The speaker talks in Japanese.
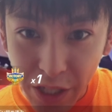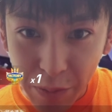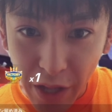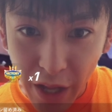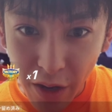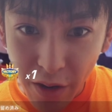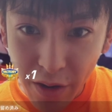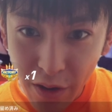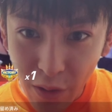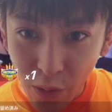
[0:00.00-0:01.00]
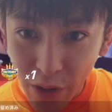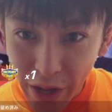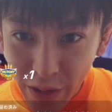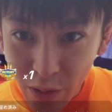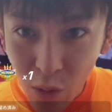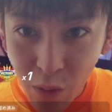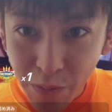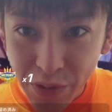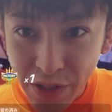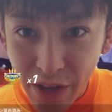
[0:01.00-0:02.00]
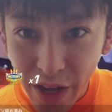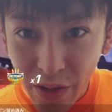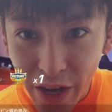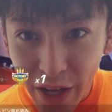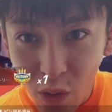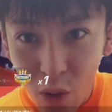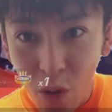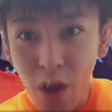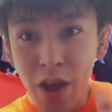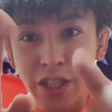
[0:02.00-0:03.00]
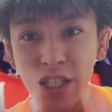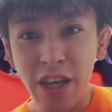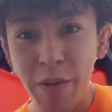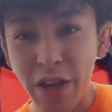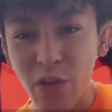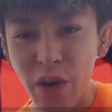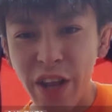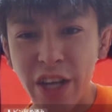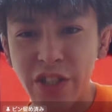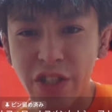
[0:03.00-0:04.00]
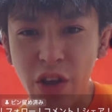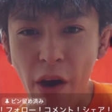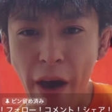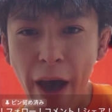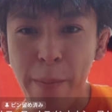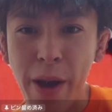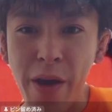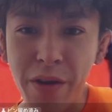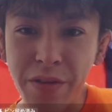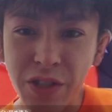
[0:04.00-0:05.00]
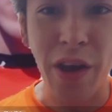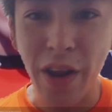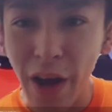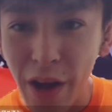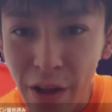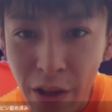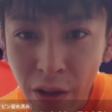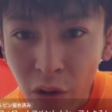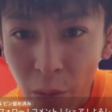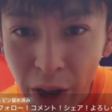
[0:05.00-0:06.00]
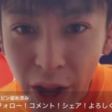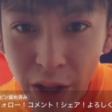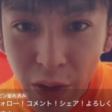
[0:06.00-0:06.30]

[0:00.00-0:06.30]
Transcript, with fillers: ンタジーみたいだな。フォローありがとうプスライトありがとうチービクトリーナイス前よりそうだよな。コメ